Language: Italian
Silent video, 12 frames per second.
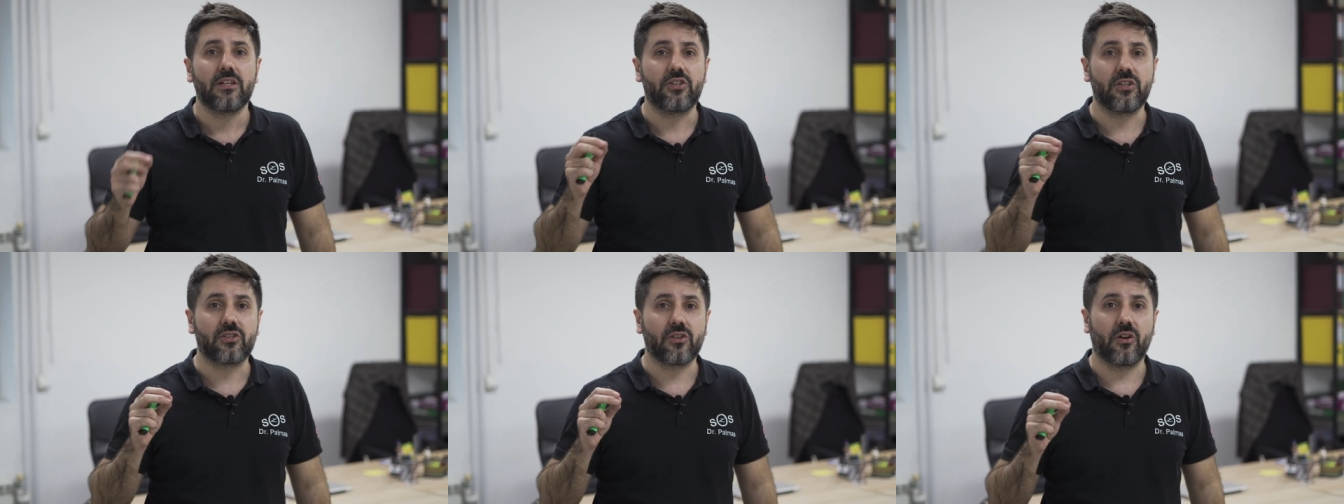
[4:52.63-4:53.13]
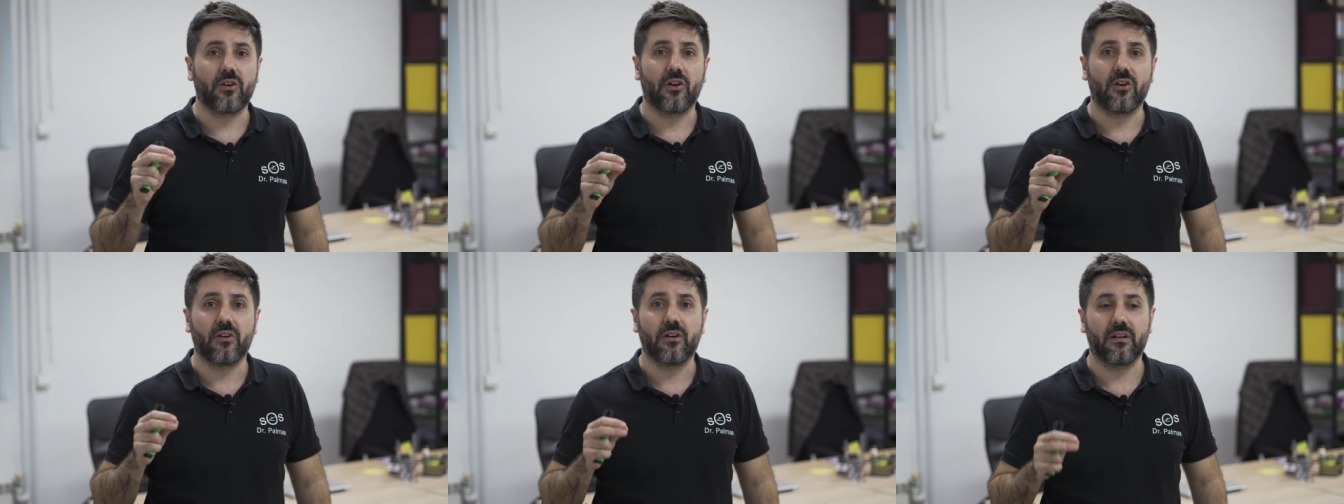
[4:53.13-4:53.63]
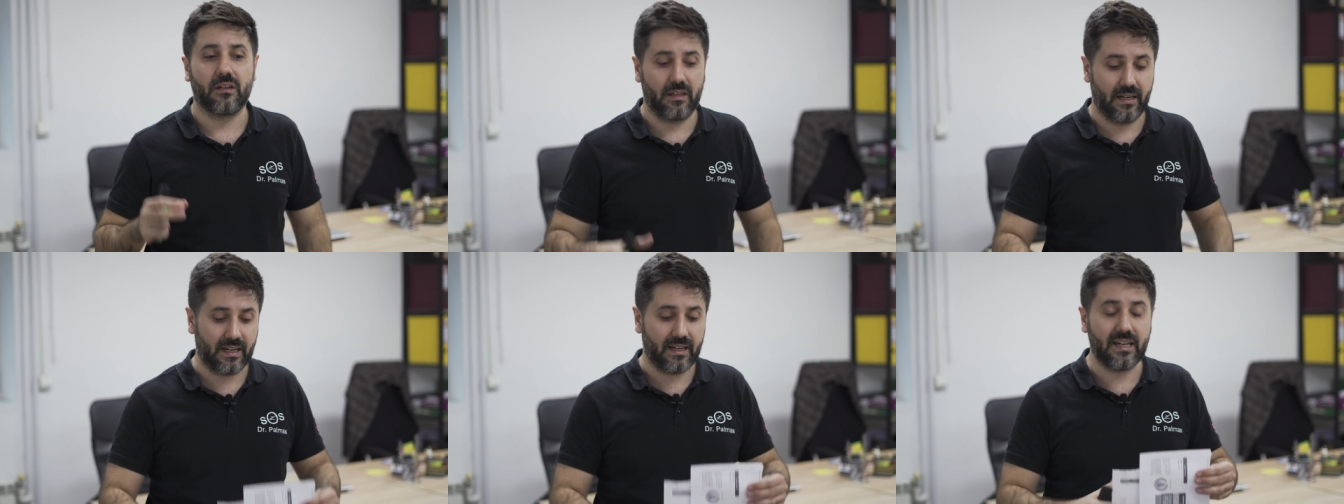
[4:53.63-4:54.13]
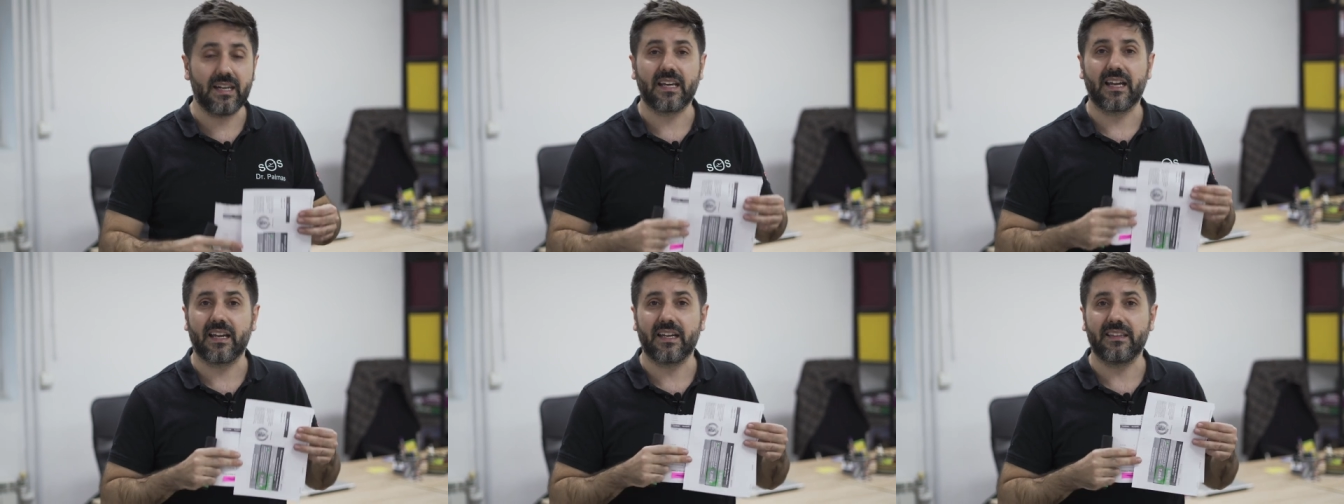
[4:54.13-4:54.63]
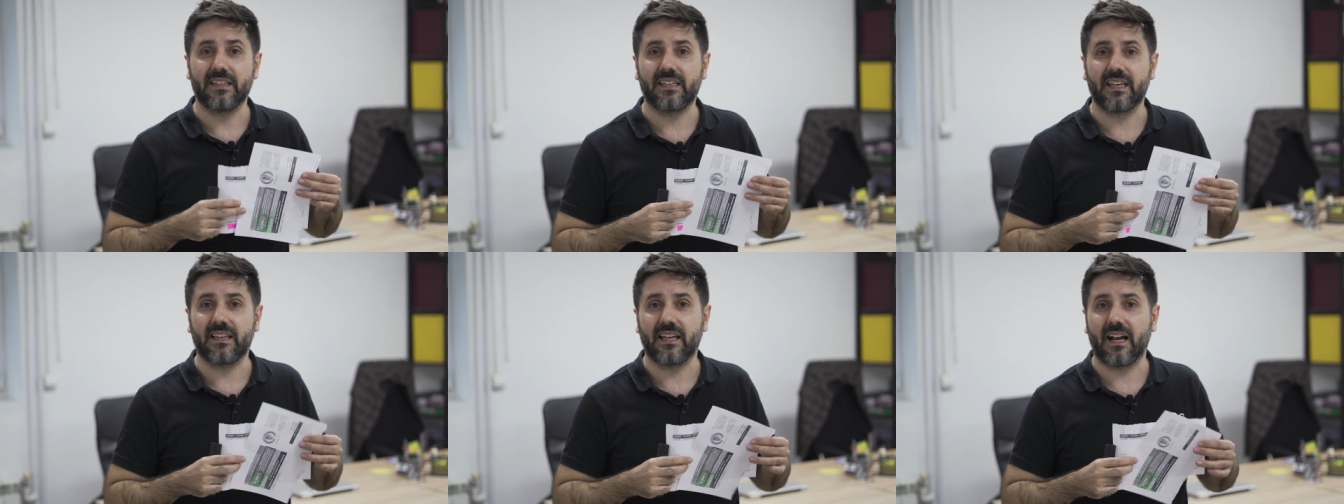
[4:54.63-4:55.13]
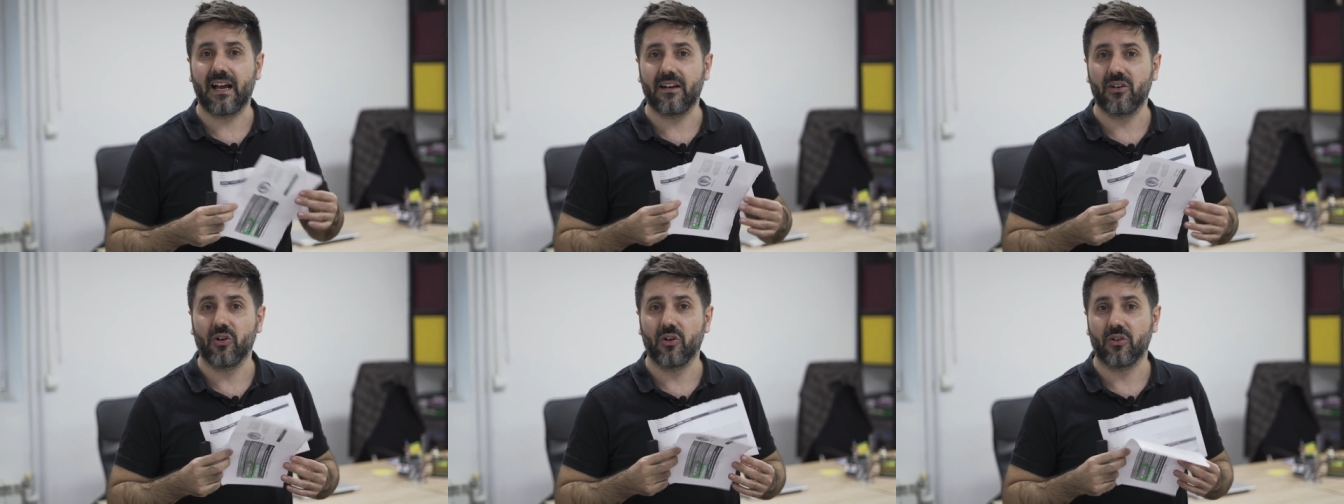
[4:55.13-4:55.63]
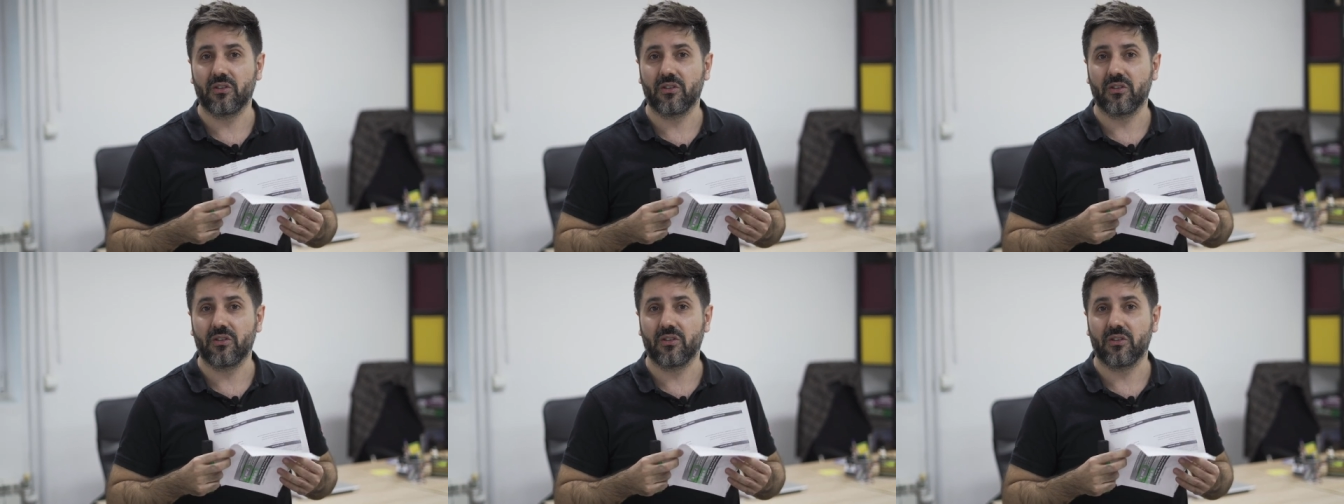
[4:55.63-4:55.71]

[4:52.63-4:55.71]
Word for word: Ci sono eh, le cliniche che ti chiederanno